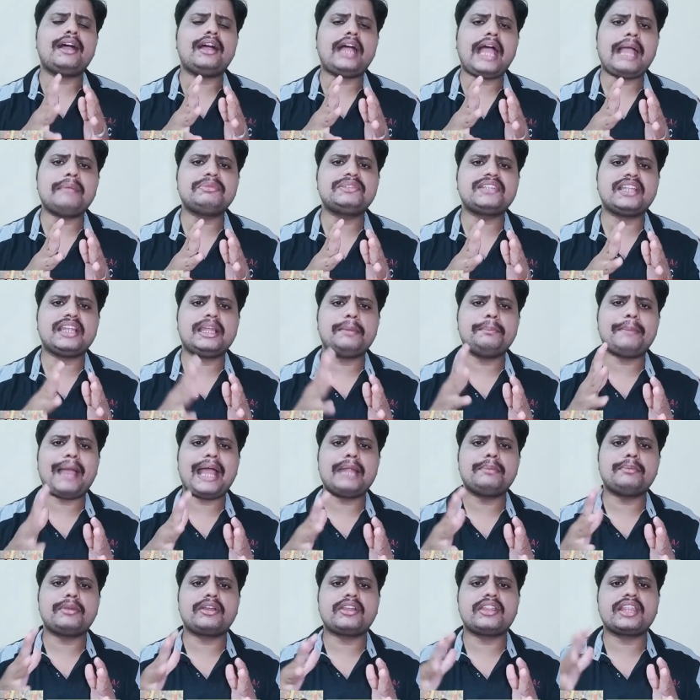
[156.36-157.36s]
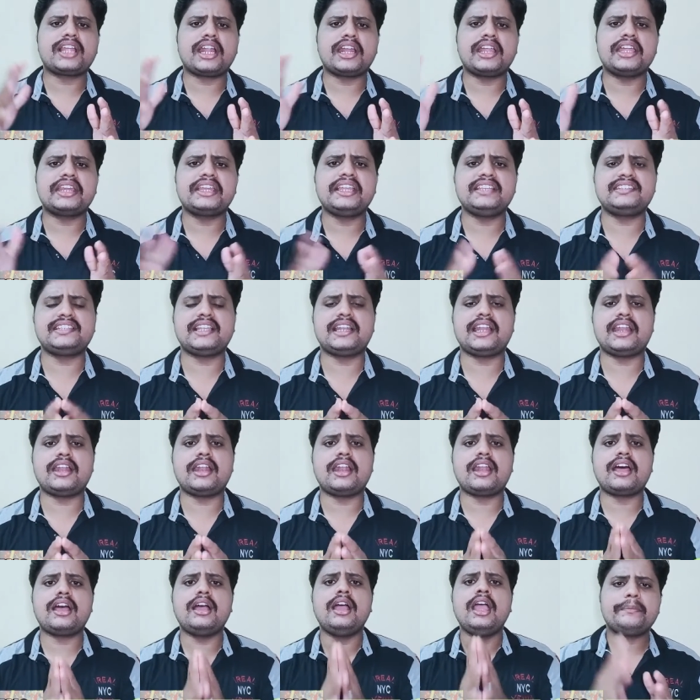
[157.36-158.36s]
ஆப்ஸ் எல்லாம் பேன் பண்ணுறதுக்கான ரீசன்
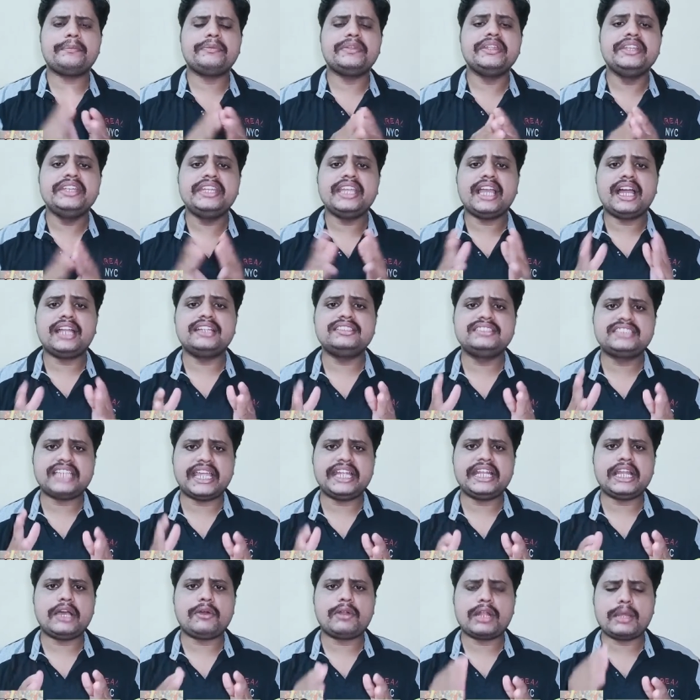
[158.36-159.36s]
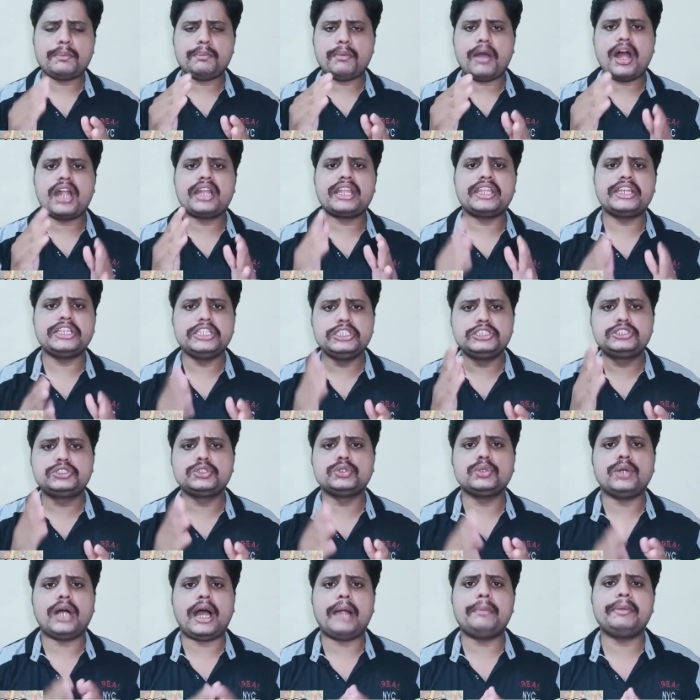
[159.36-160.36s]
என்னன்னா இந்தியா அண்ட் சைனாவோட பார்டர் இஷ்யூ
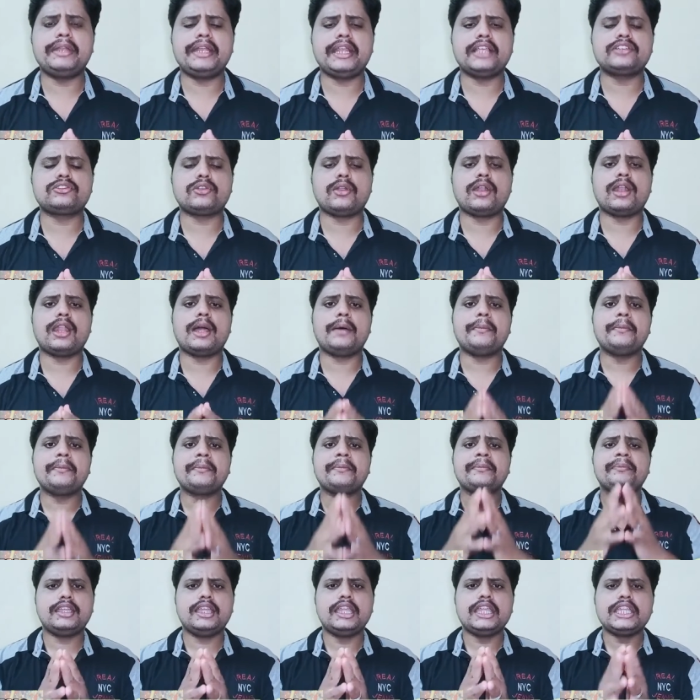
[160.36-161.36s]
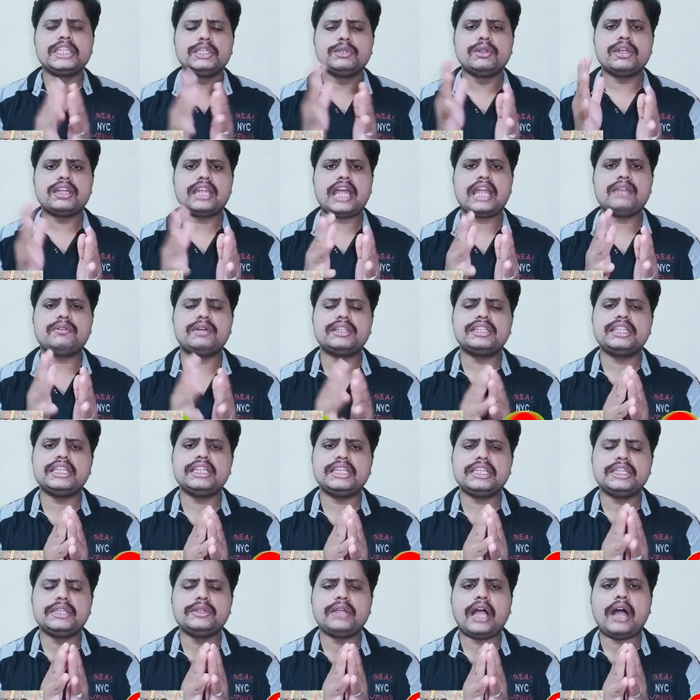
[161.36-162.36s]
அப்படின்னே சொல்லலாம் இவ்வளோ நாள் வந்து
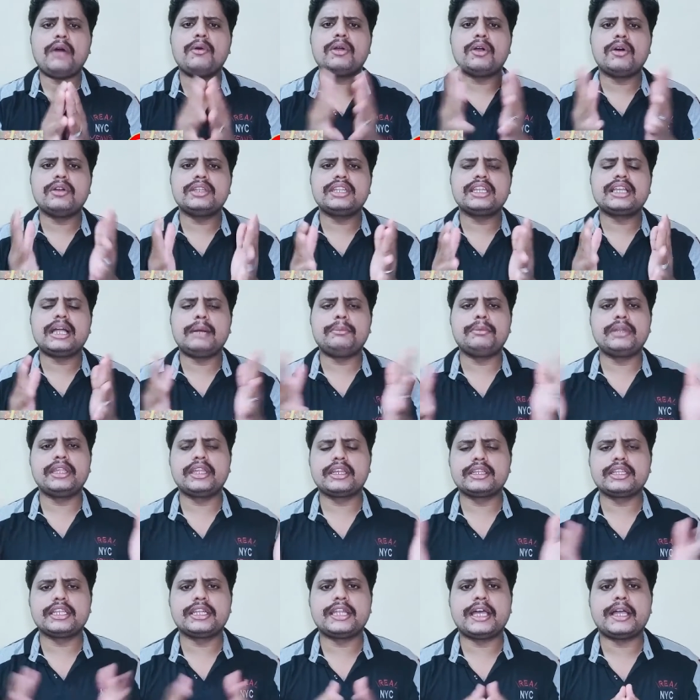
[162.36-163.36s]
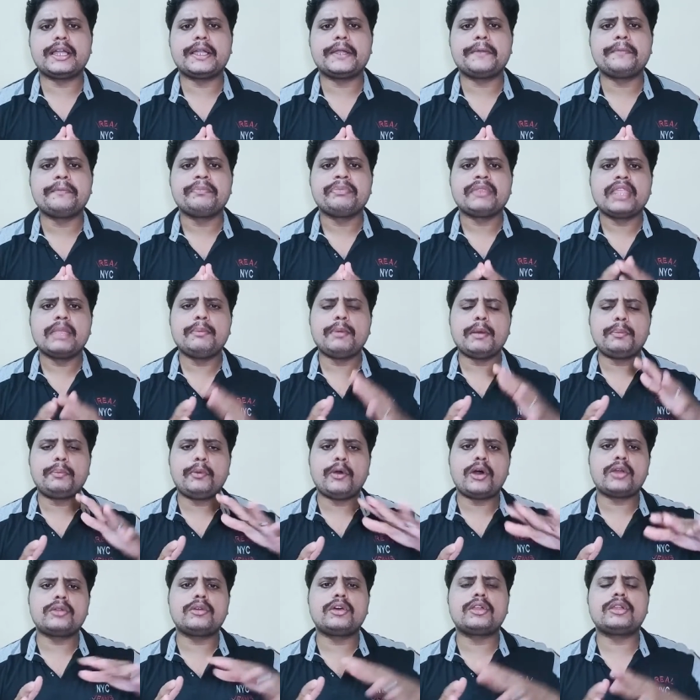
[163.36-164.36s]
அவங்க வந்து கவனம் இருந்துட்டாங்க இப்போ
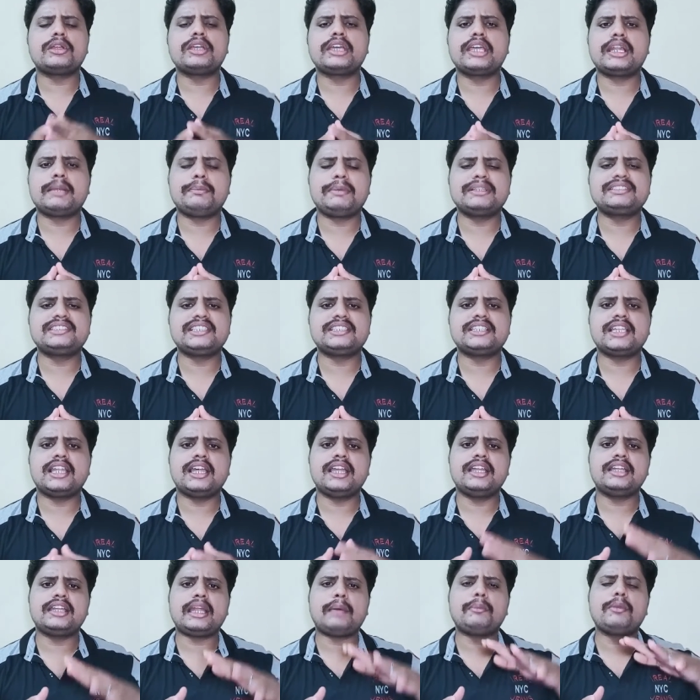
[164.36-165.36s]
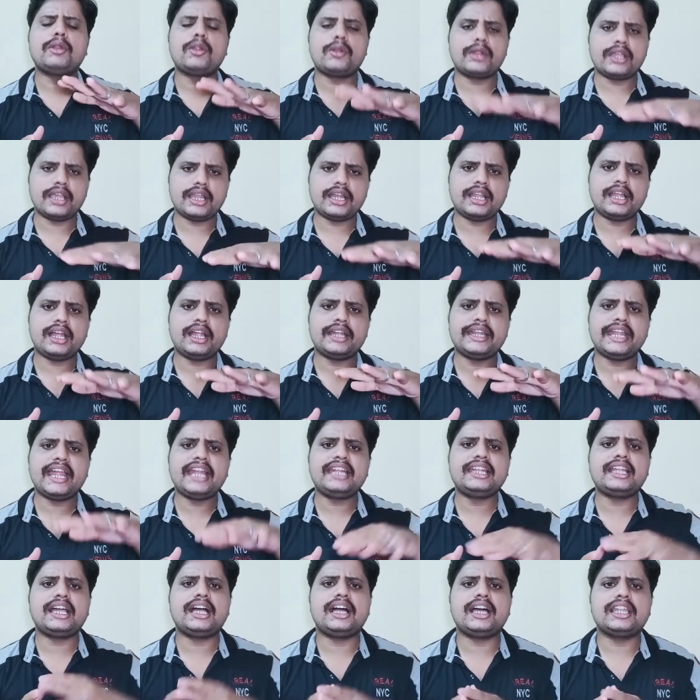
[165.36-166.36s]
போர் வருங்கிற பட்சத்தில் நம்மளோட
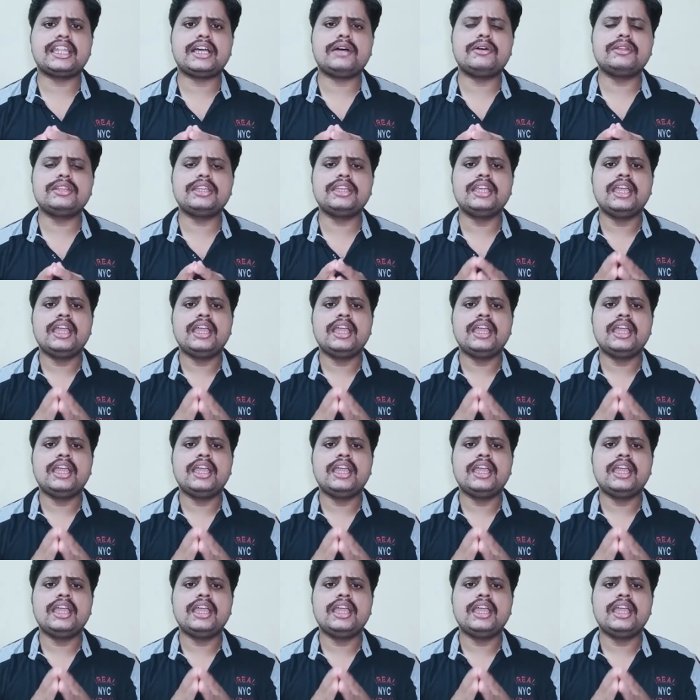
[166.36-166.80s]
டேட்டா அதாவது